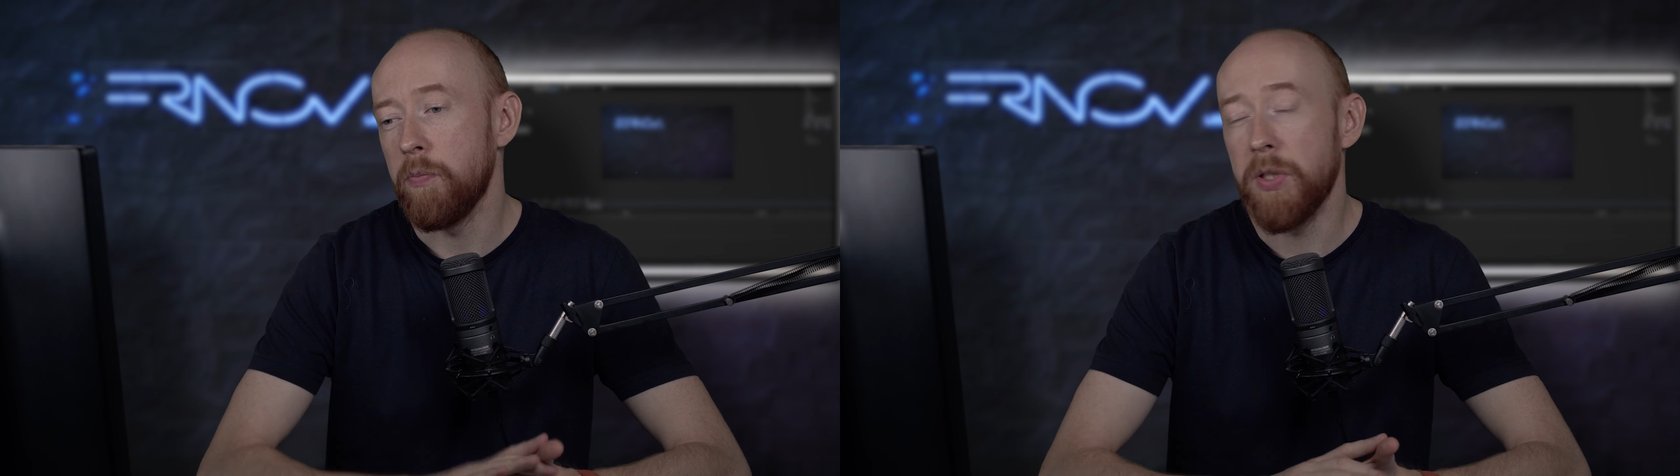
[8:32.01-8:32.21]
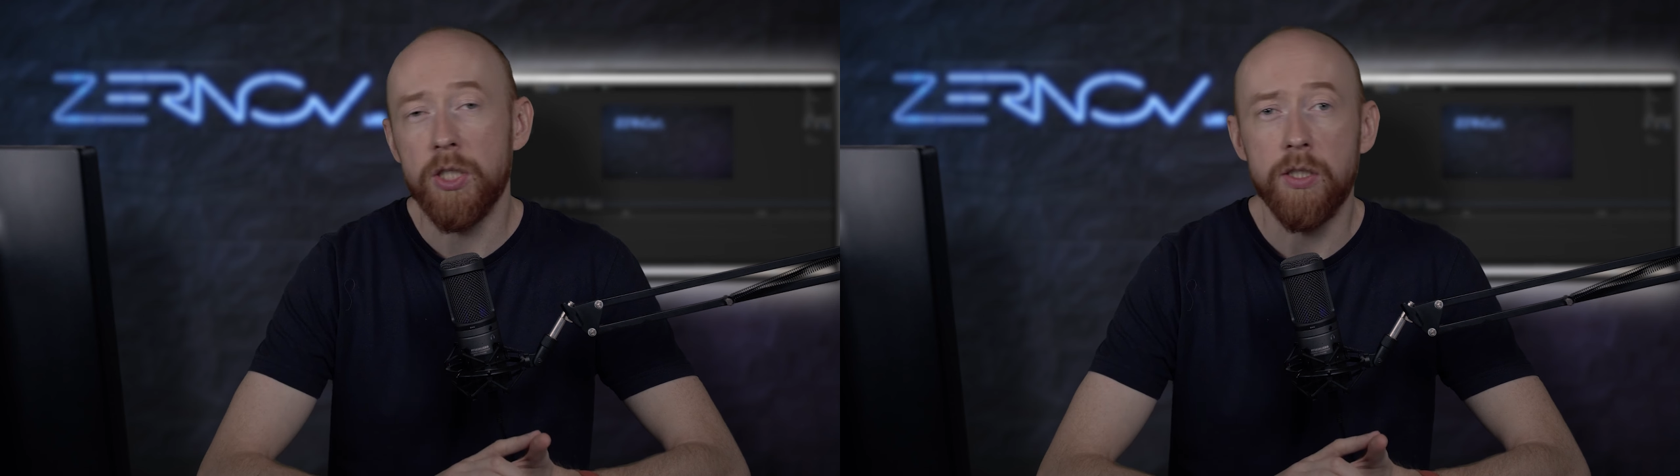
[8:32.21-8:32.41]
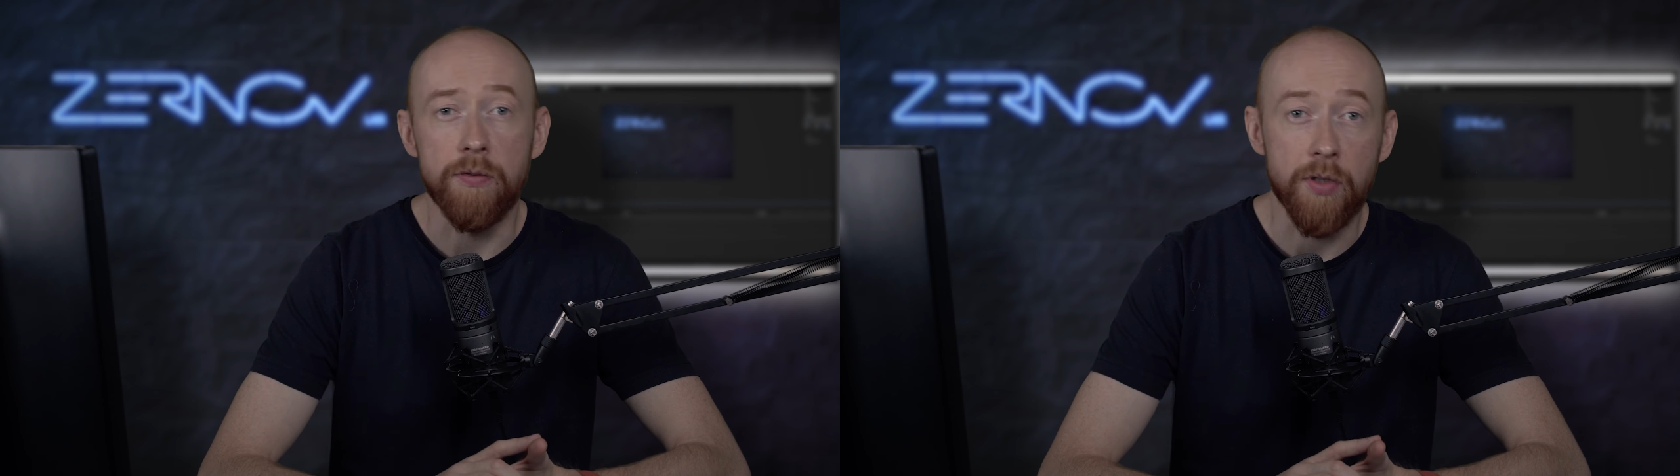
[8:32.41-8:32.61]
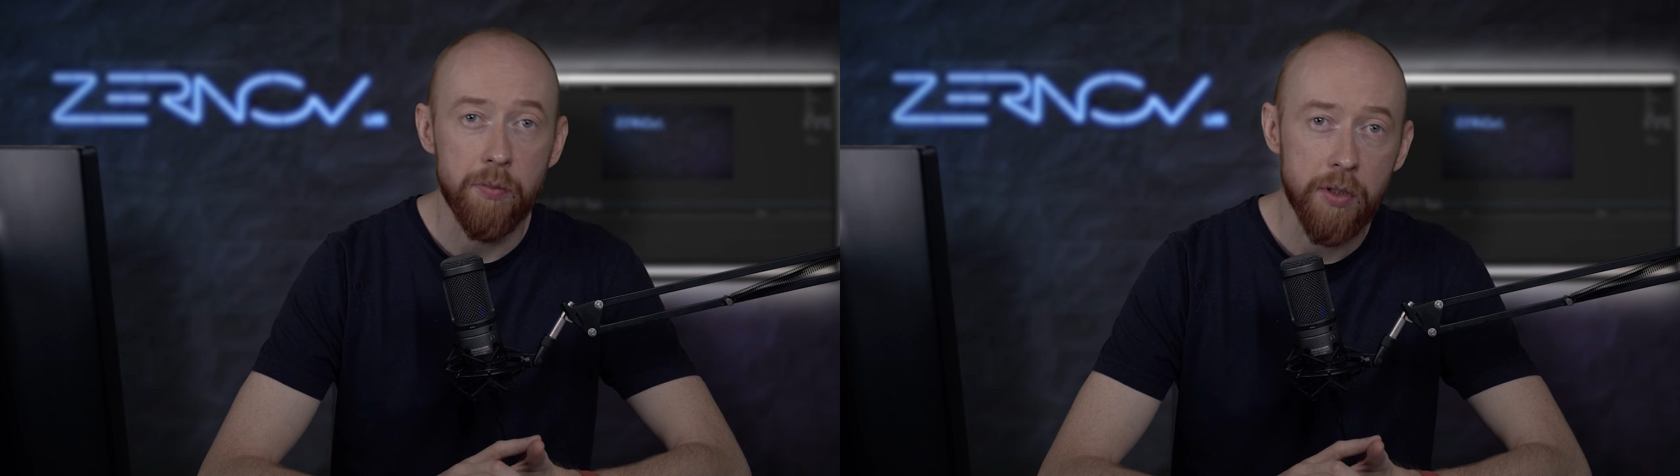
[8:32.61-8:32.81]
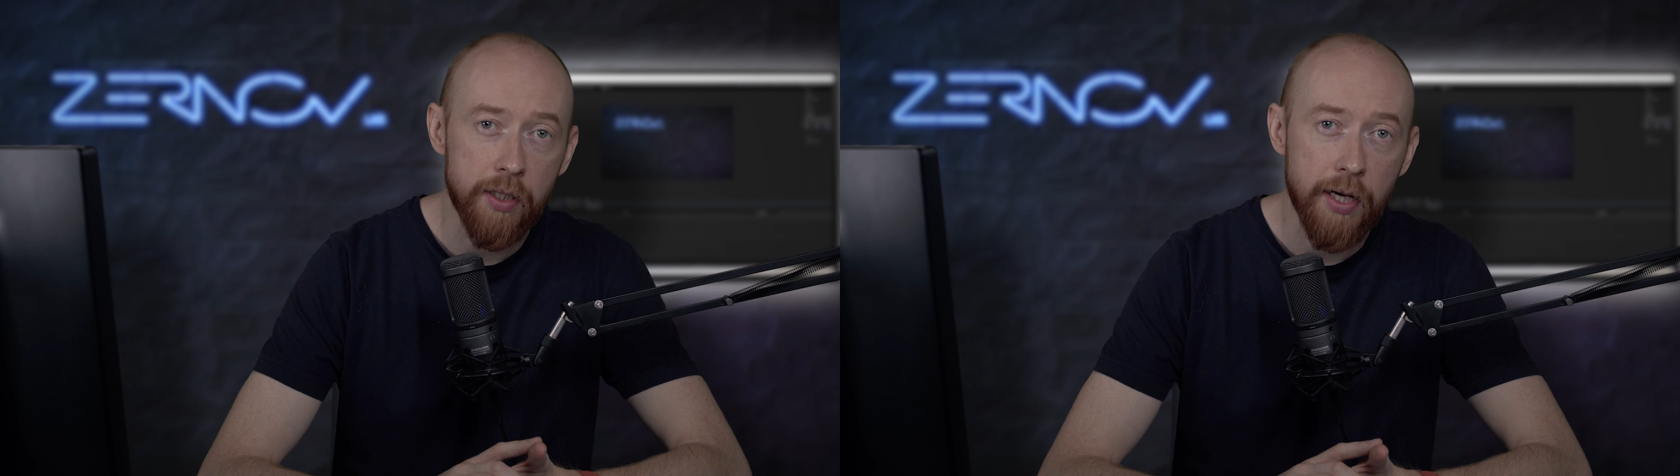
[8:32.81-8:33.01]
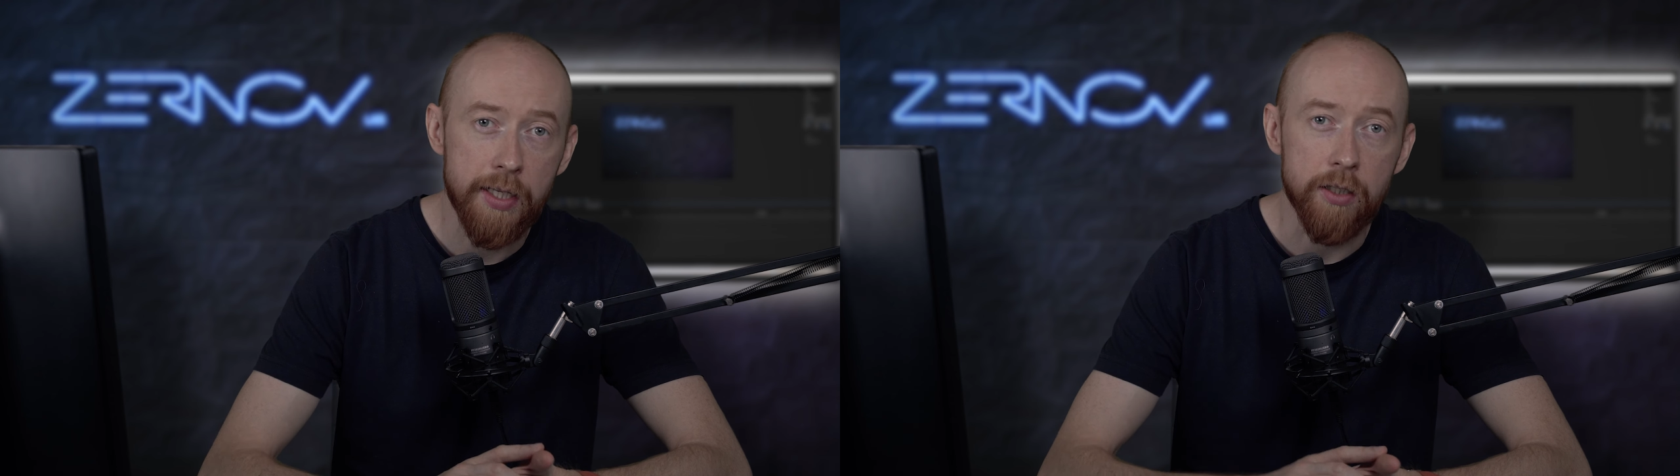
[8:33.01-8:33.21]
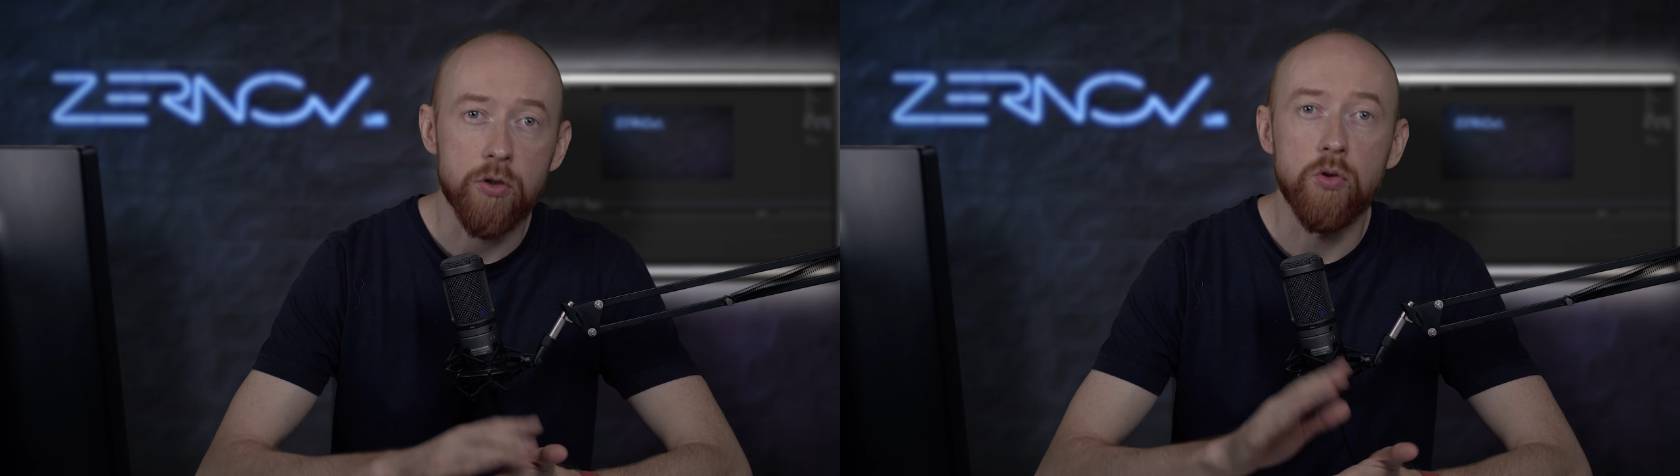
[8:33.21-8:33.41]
пишите в комментариях,